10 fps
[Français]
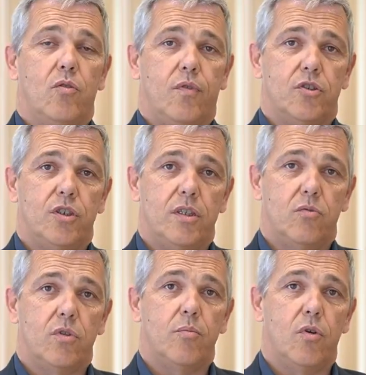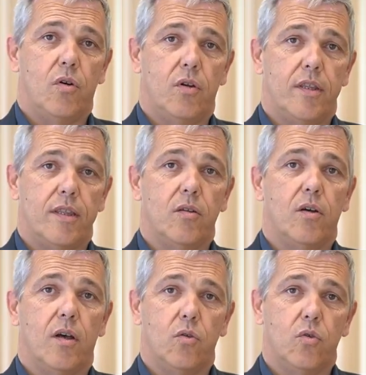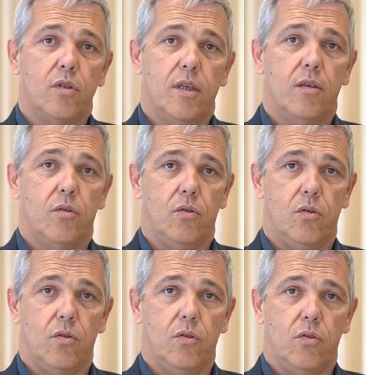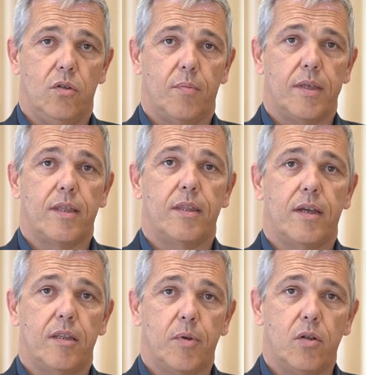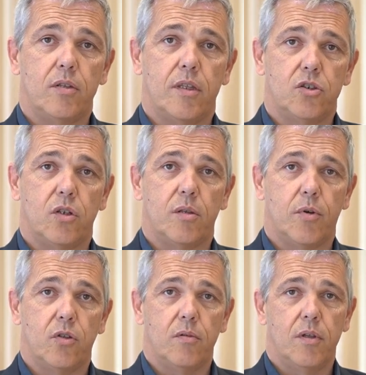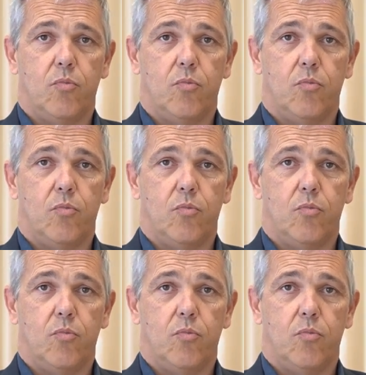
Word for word: nos franchisés tout d'abord en les aidant à recruter euh, des prestataires indépendants, des agents indépendants,